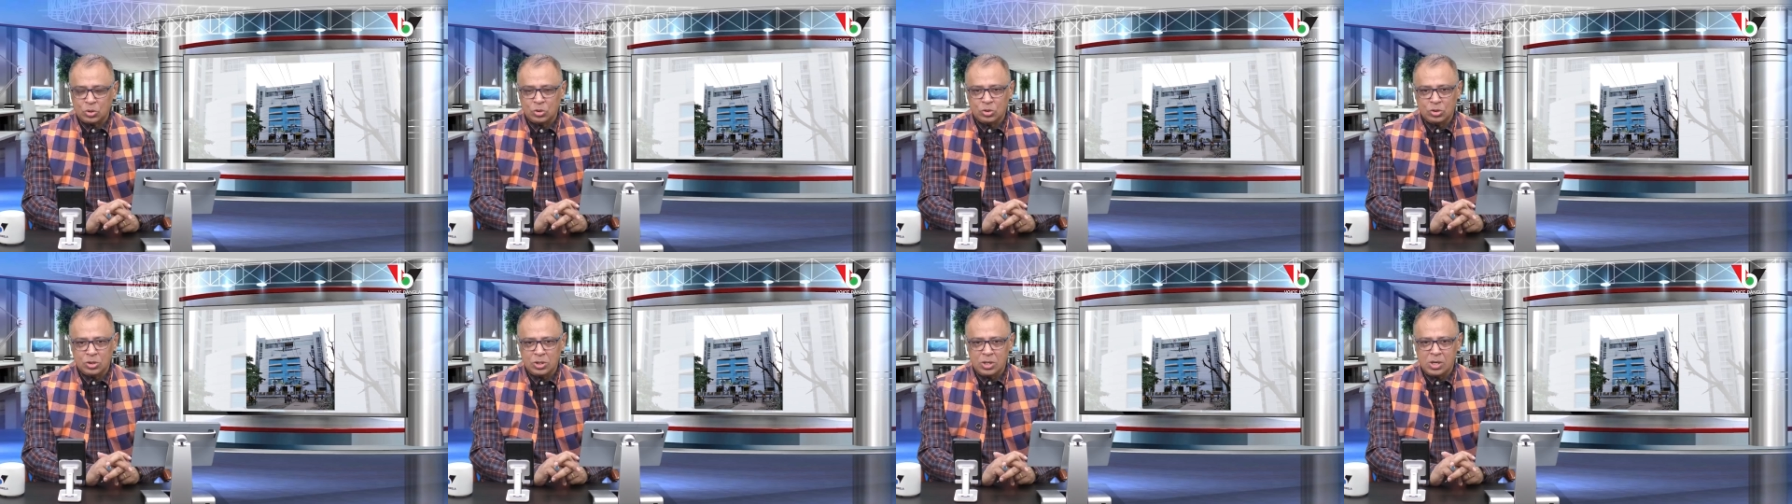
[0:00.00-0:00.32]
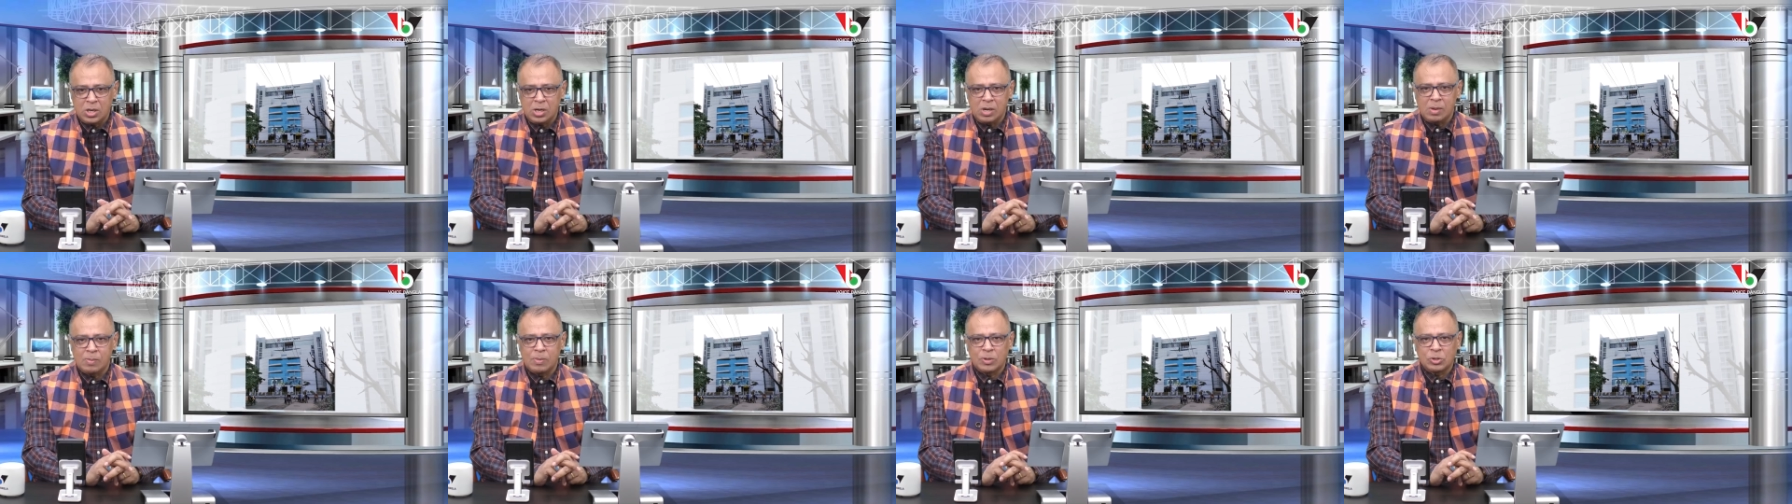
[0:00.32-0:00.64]

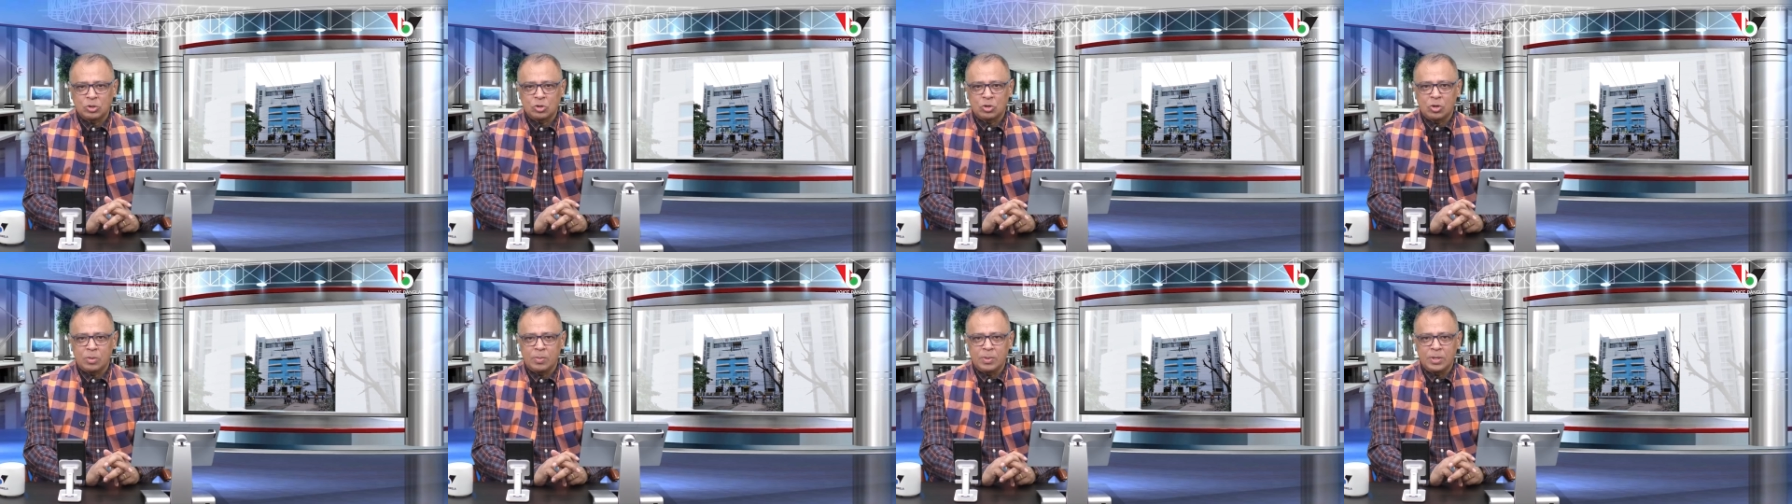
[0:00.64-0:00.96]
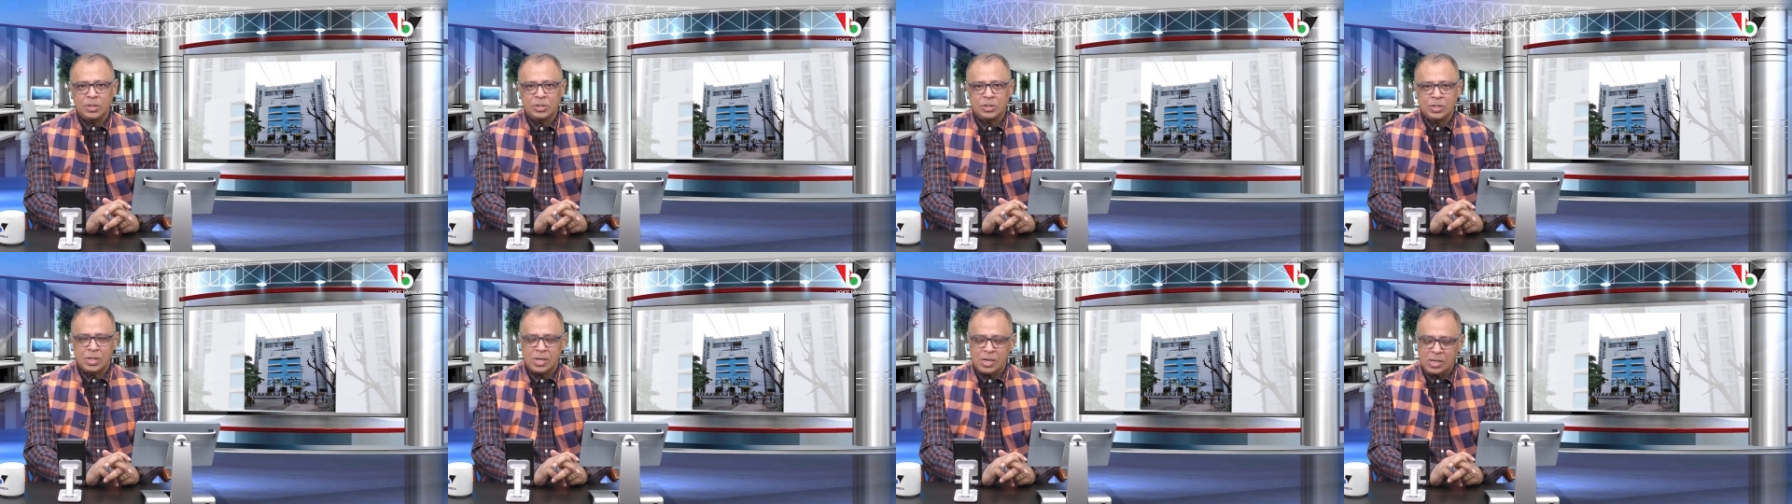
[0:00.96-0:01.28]
সংসদের নির্বাচন
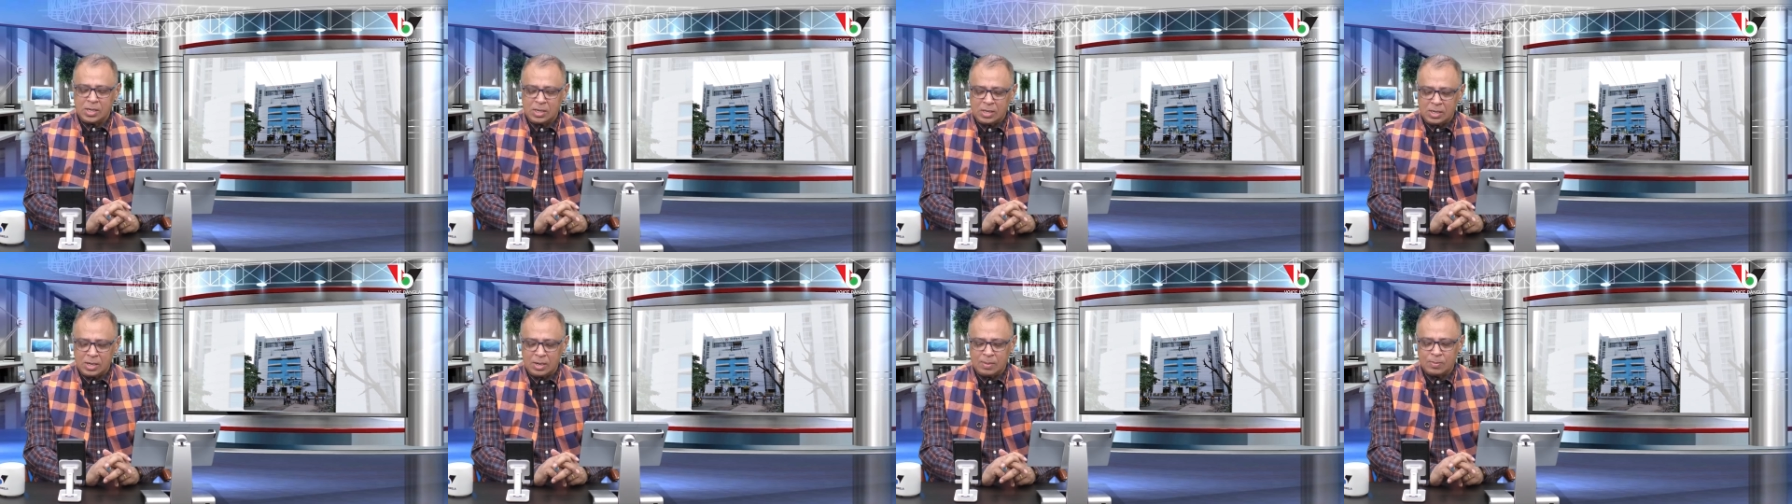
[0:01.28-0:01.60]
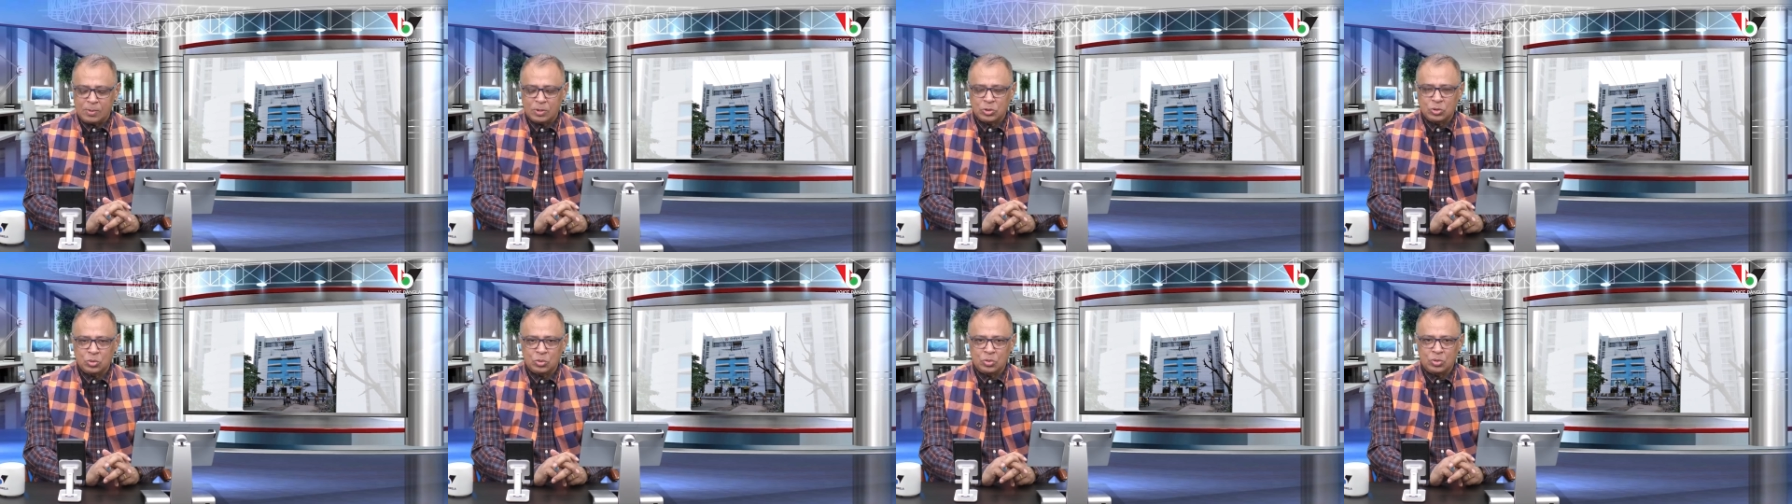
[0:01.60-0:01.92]
হবে সেই
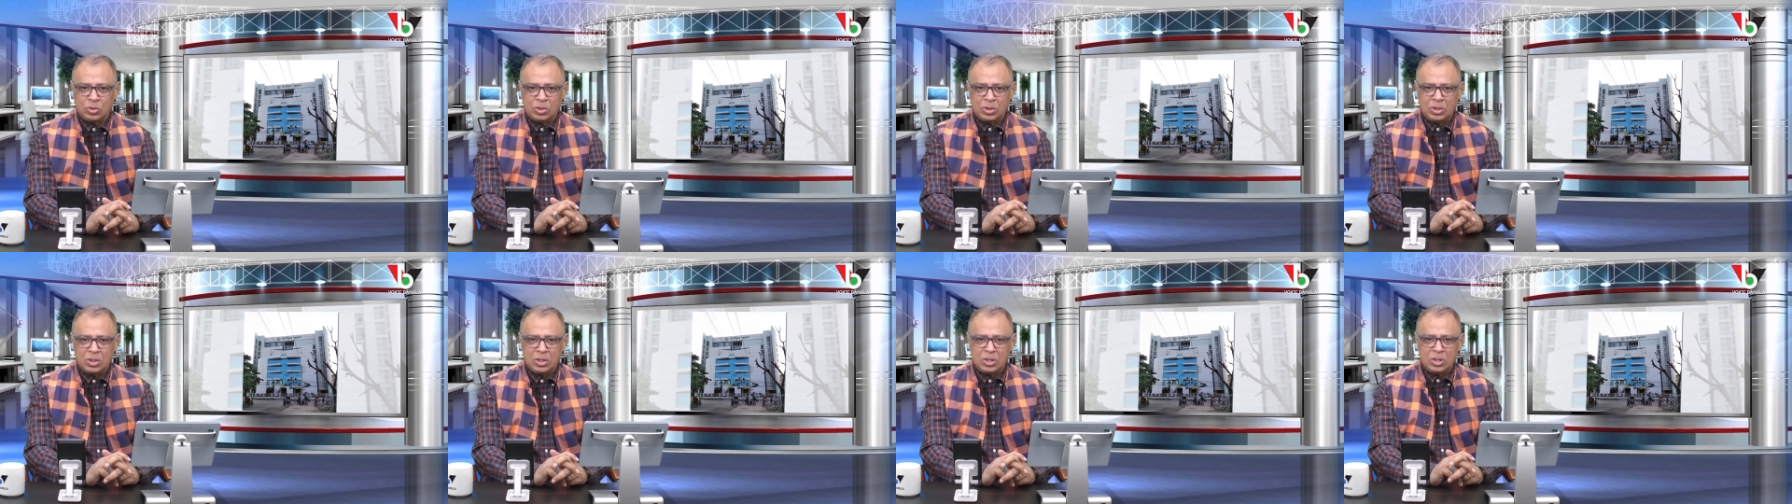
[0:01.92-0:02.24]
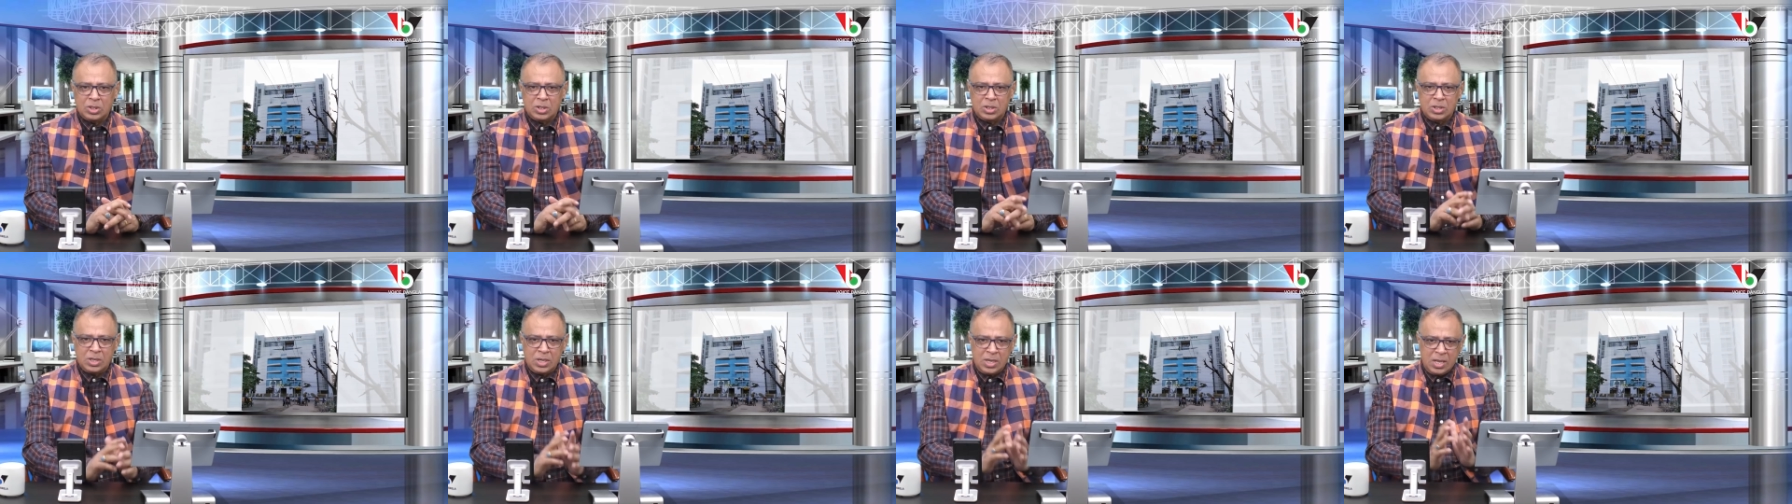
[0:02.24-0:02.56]

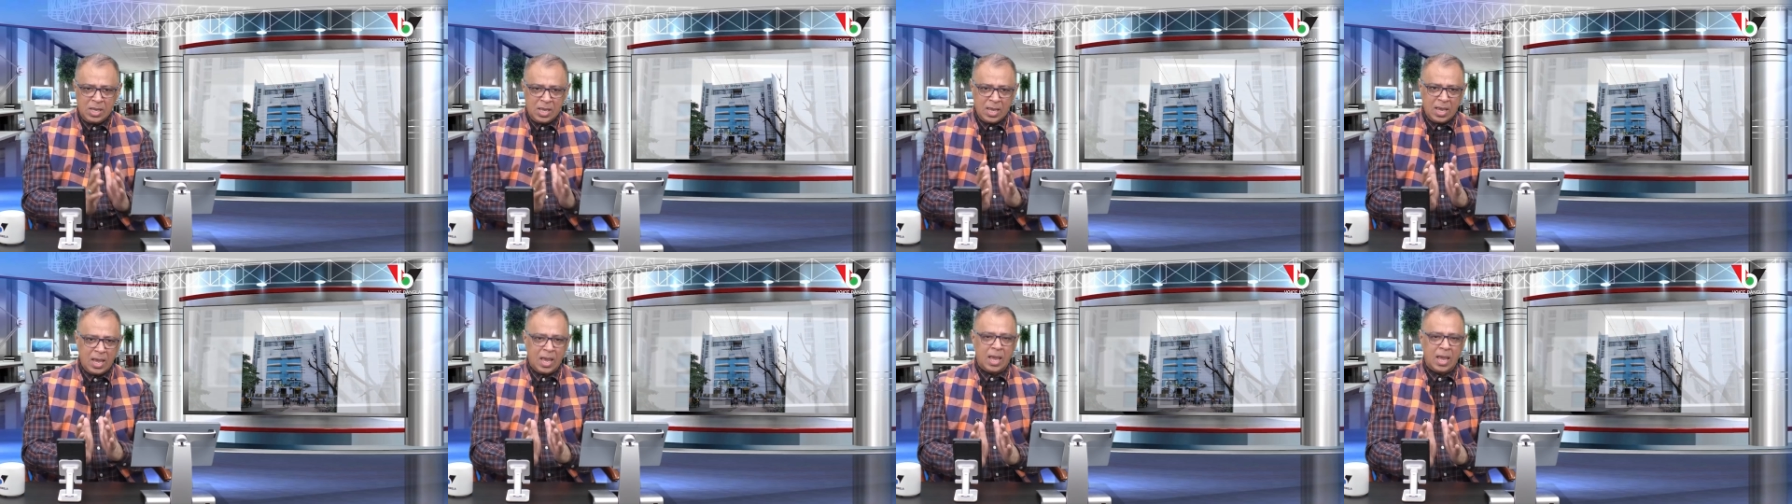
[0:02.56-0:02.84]
নির্বাচনটি